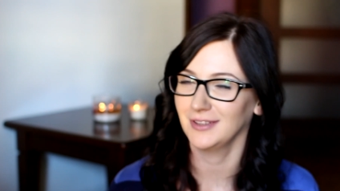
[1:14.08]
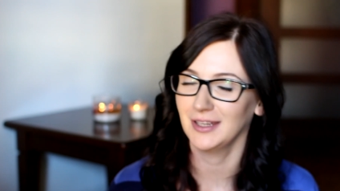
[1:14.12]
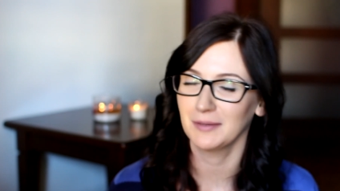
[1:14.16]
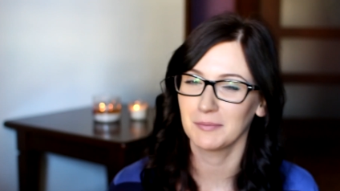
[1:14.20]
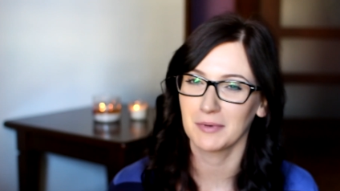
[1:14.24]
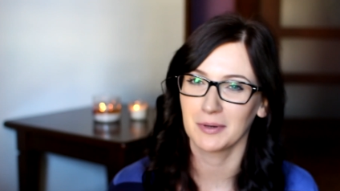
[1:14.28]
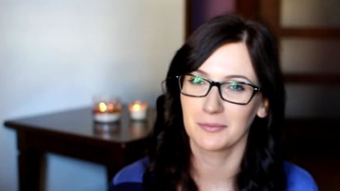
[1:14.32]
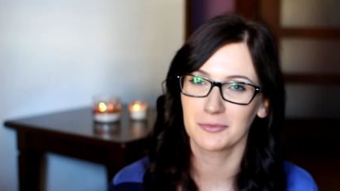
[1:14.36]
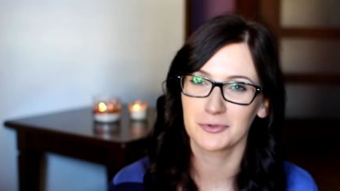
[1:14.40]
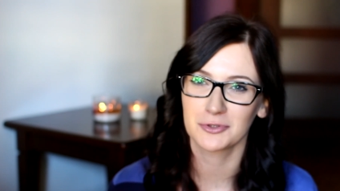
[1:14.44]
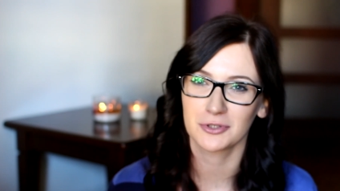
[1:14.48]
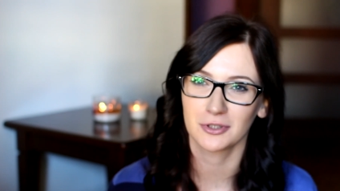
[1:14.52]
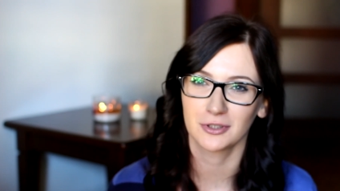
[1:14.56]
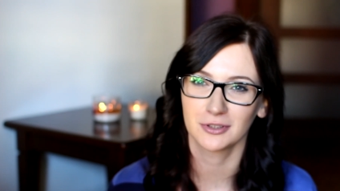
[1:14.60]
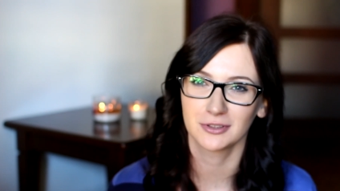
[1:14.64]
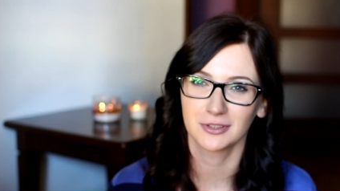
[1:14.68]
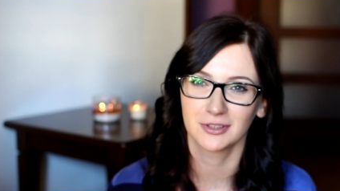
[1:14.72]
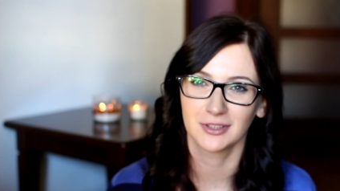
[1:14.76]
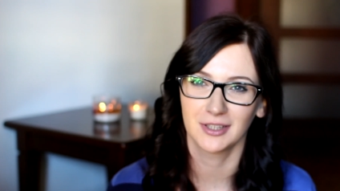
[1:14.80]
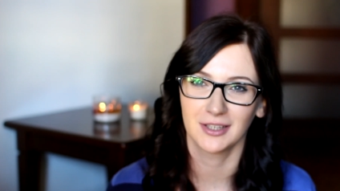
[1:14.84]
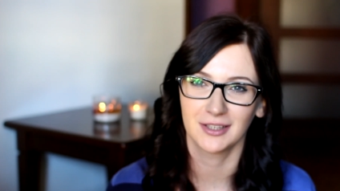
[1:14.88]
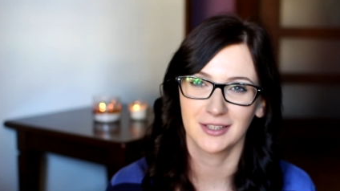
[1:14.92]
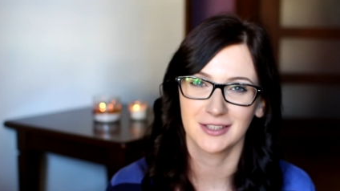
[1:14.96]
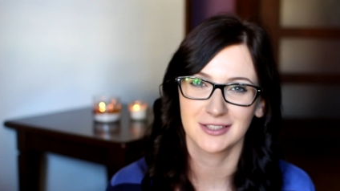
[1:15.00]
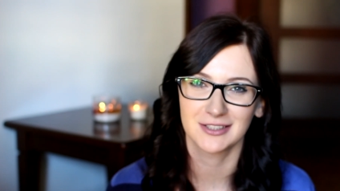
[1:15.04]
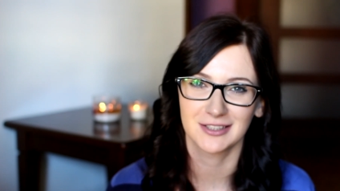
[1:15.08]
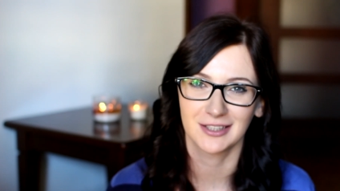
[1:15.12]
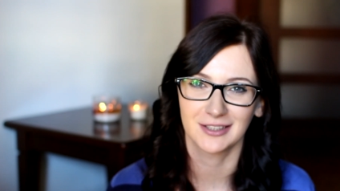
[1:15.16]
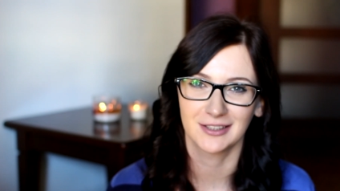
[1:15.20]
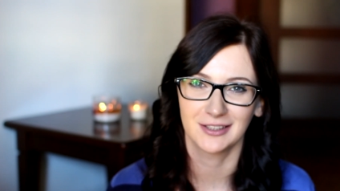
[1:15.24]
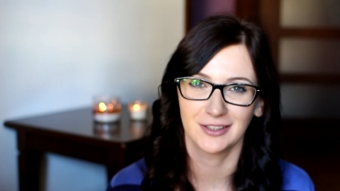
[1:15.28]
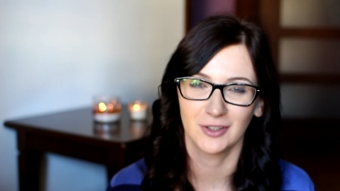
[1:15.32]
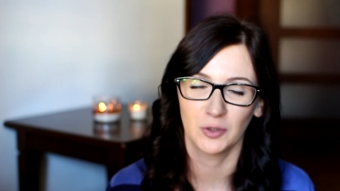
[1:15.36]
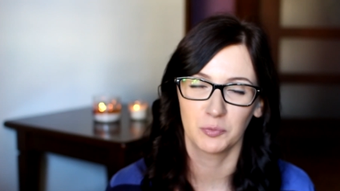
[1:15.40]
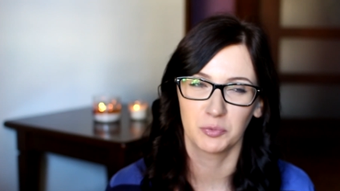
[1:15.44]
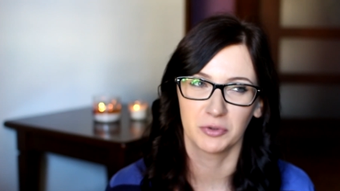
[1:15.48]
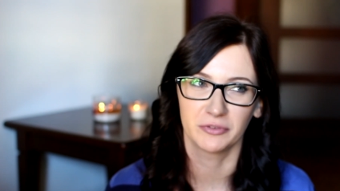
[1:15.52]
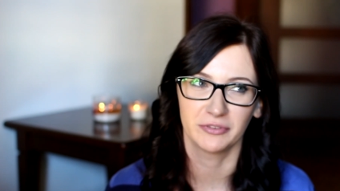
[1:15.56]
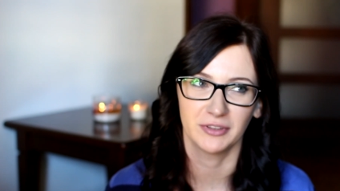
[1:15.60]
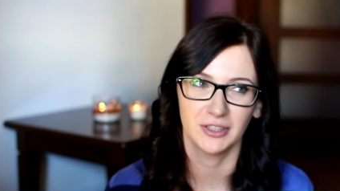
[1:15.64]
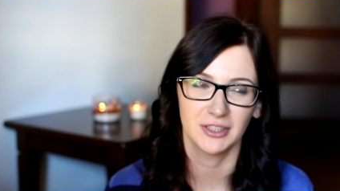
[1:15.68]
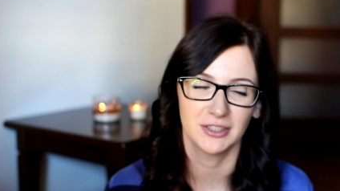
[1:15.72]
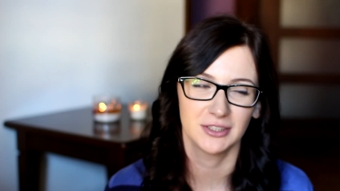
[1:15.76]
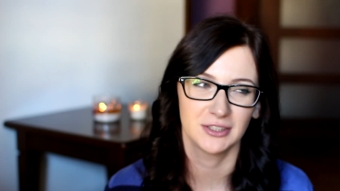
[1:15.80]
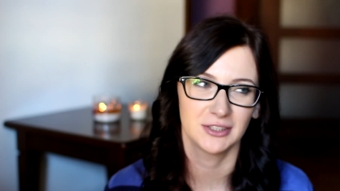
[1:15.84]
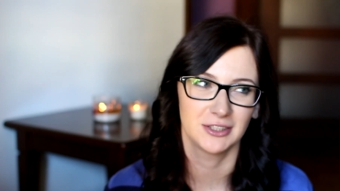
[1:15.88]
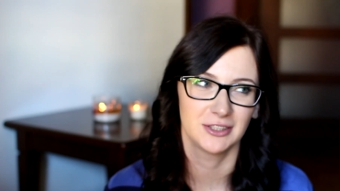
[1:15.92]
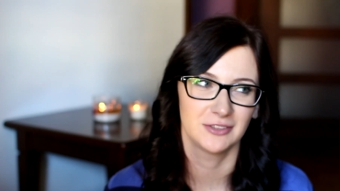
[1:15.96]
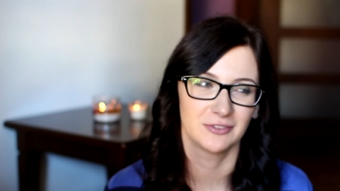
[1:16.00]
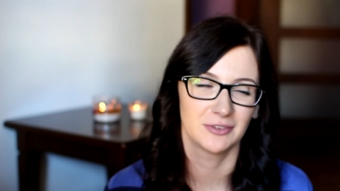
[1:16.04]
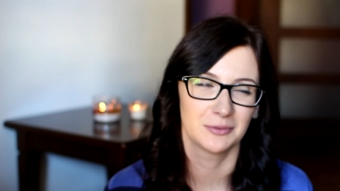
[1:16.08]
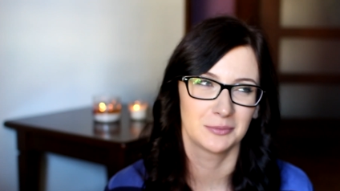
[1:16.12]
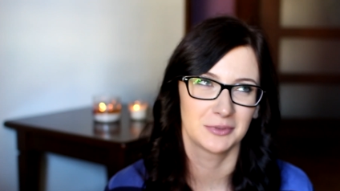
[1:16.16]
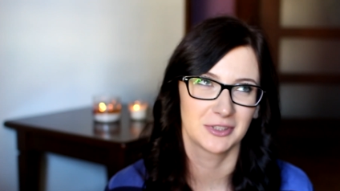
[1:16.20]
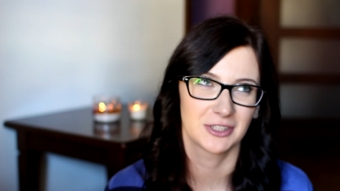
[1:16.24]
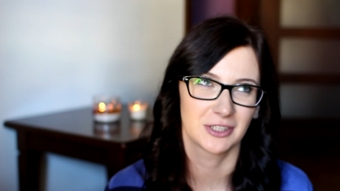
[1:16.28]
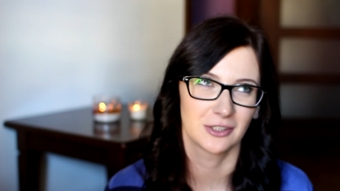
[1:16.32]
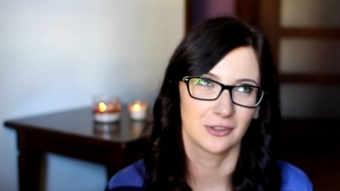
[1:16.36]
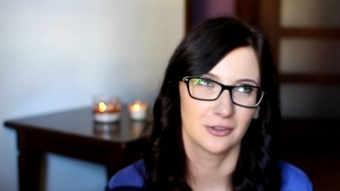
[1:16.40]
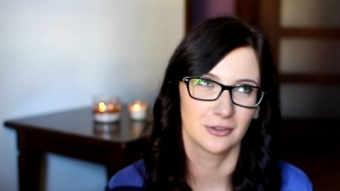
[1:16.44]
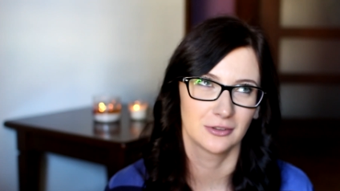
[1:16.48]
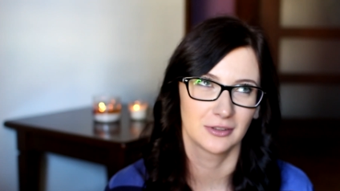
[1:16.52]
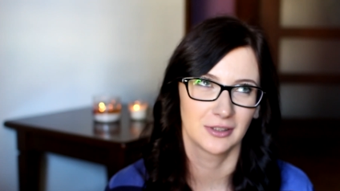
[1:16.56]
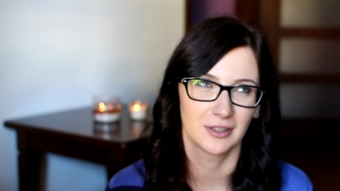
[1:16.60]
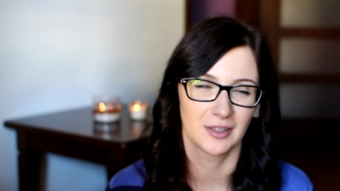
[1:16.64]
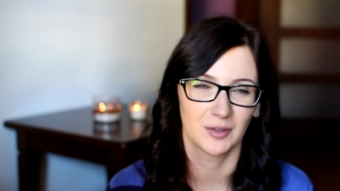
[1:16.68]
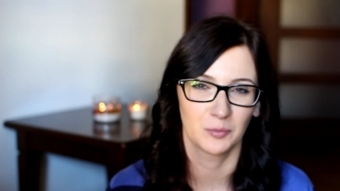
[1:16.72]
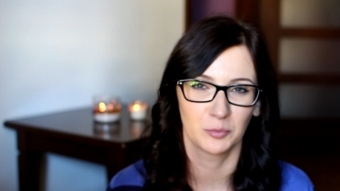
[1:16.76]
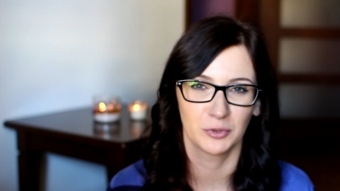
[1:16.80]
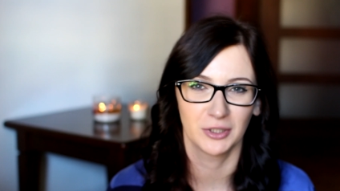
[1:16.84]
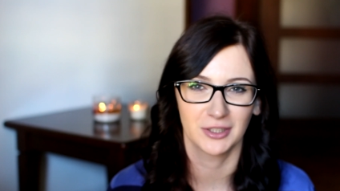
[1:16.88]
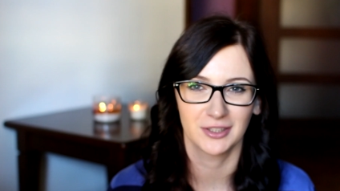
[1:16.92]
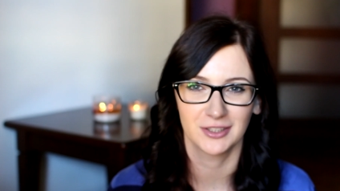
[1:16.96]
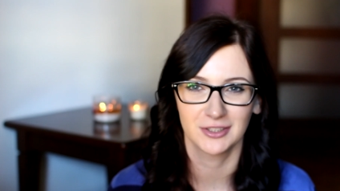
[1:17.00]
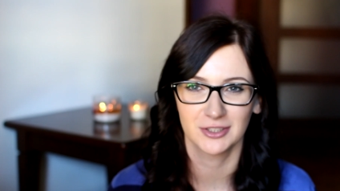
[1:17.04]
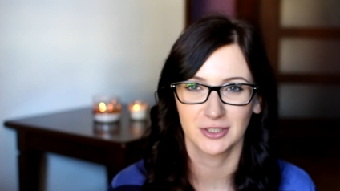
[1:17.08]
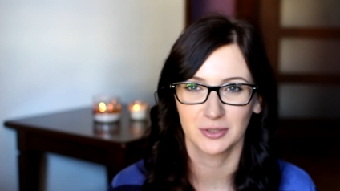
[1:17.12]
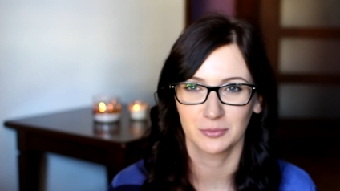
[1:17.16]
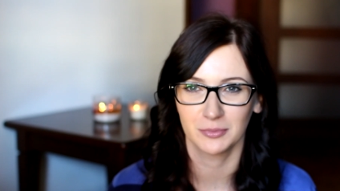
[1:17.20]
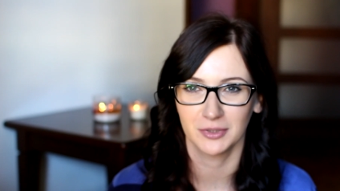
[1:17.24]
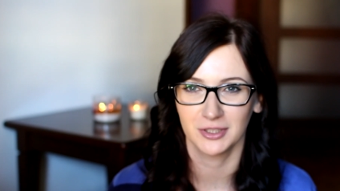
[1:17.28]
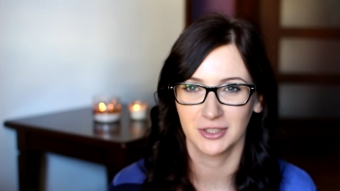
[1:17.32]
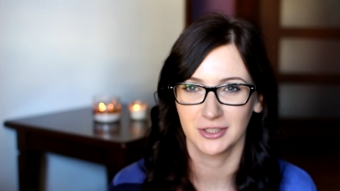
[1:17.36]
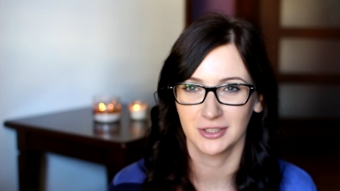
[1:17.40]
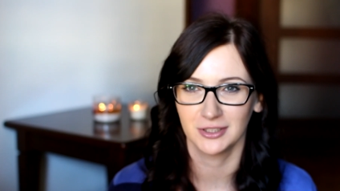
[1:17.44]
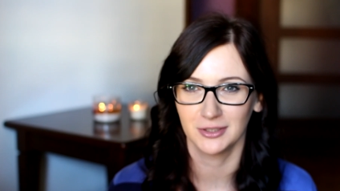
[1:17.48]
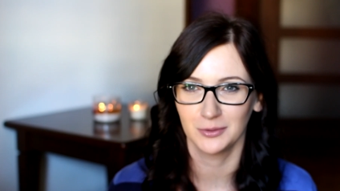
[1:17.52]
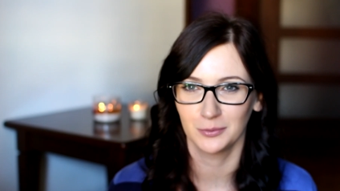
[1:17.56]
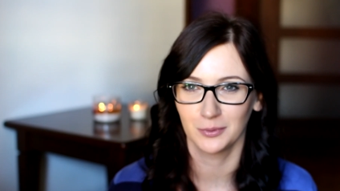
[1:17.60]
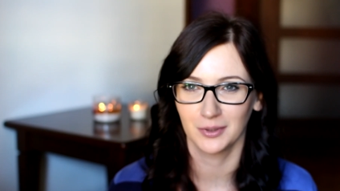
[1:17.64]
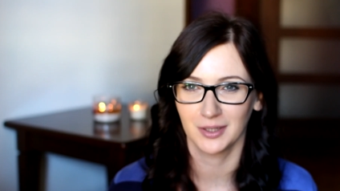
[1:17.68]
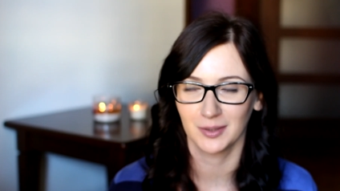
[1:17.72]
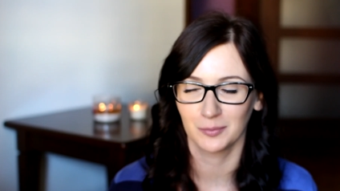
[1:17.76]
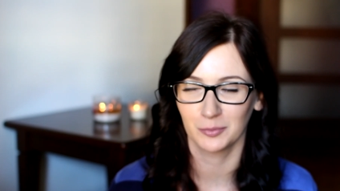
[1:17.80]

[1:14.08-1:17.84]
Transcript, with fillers: nie mam już ochoty na jakieś takie opowieści wymyślone, albo jakieś romansidła,